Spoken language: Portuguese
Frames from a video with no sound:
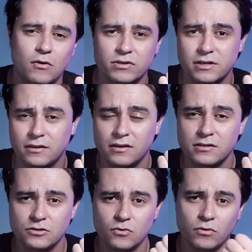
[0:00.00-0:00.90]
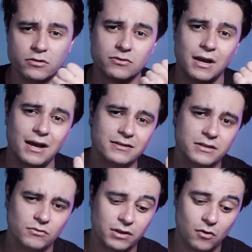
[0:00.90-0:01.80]
coisa que tem nesse discurso. A
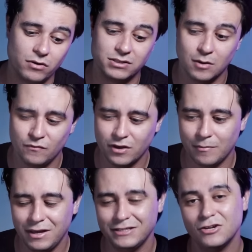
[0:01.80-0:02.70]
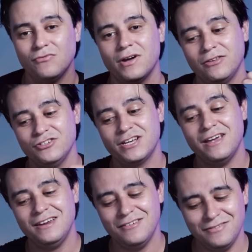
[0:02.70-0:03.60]
segunda coisa, obviamente, é o fato de que
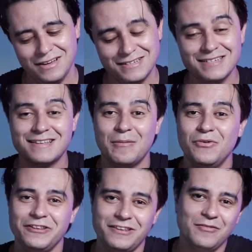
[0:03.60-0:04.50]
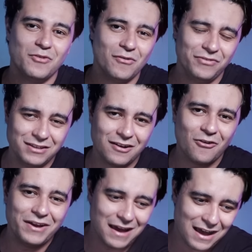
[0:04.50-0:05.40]
a Nvidia está muito envolvida
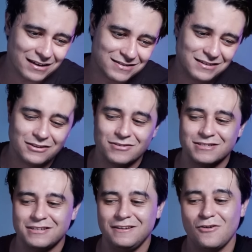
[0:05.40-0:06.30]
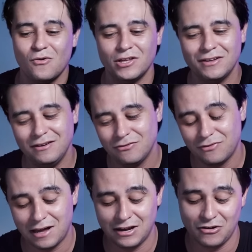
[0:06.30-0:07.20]
com IAS. Então, assim, quando ele
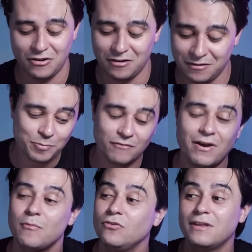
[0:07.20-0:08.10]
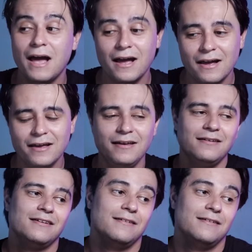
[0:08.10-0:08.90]
fala, ó, vai mudar, hein?